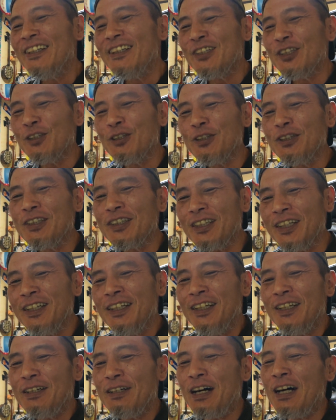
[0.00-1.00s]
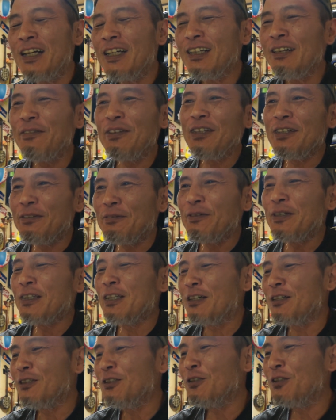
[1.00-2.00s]
ちょっとですね、改めてま
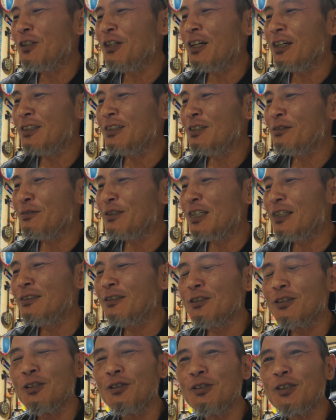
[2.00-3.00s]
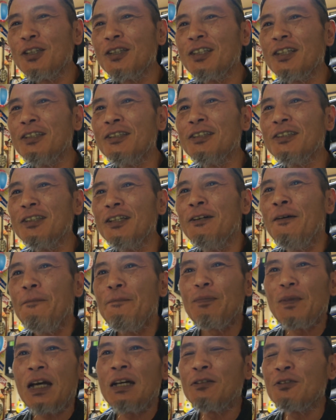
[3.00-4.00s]
た琉球あジェルさんの宗介さんにですね、
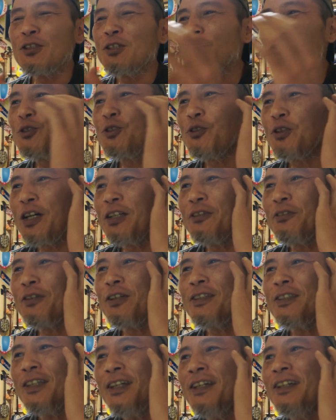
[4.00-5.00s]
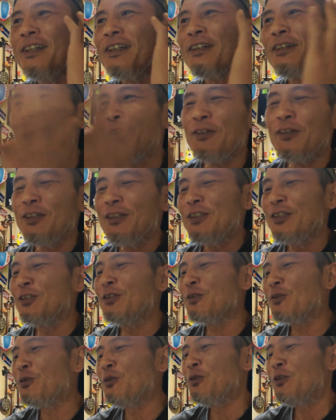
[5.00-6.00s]
あの、自己紹介というかですね、こう、
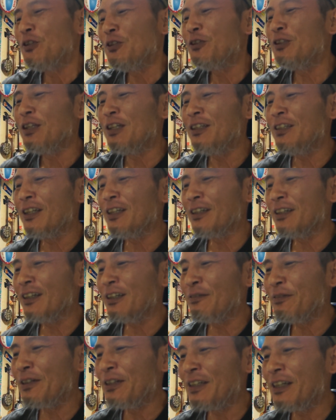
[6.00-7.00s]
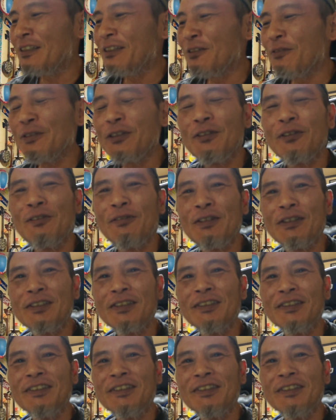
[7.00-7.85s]
ちょっとこう、言っていただければなんて思っております。